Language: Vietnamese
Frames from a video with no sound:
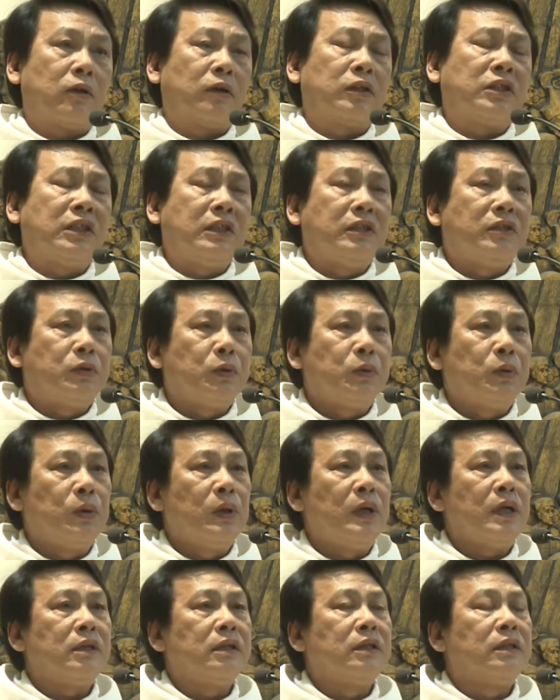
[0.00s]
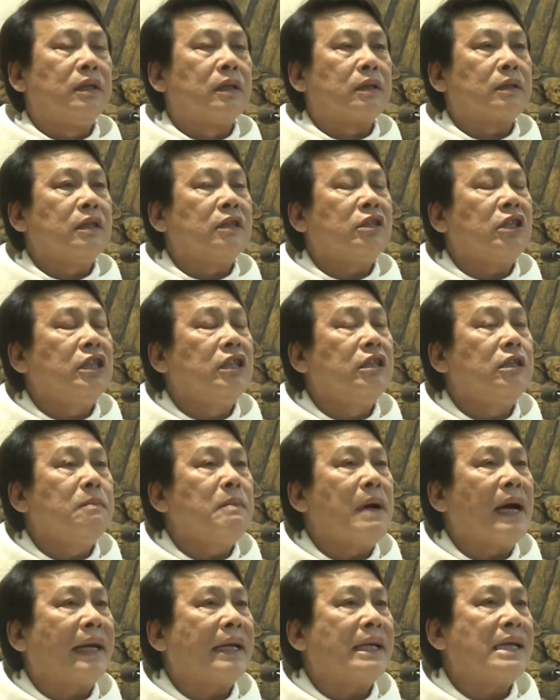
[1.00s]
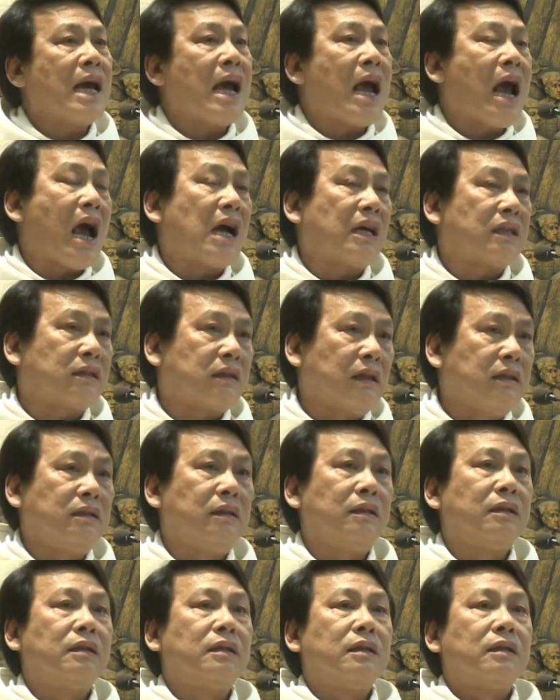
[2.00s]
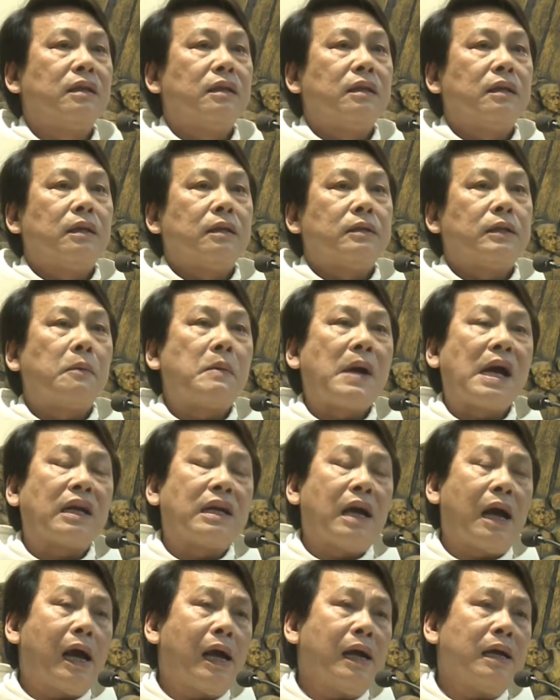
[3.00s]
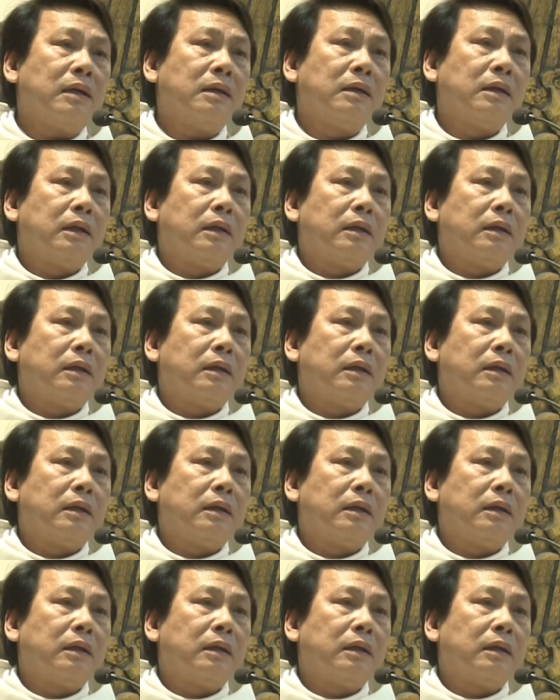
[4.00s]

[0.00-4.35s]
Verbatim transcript: con Thiên Chúa được Đức Trinh Nữ Maria hạ sinh trong hang đá,